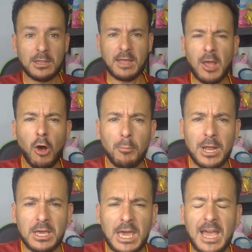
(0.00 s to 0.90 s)
Te dejo por
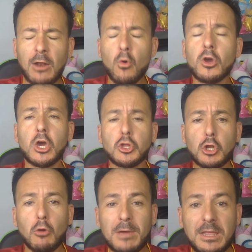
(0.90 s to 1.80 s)
aquí algún que
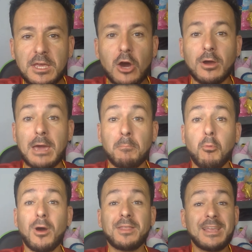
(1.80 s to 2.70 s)
otro vídeo que
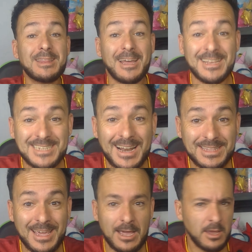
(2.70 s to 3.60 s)
puede
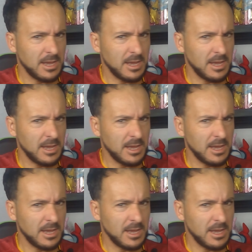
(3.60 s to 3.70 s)
interesarte.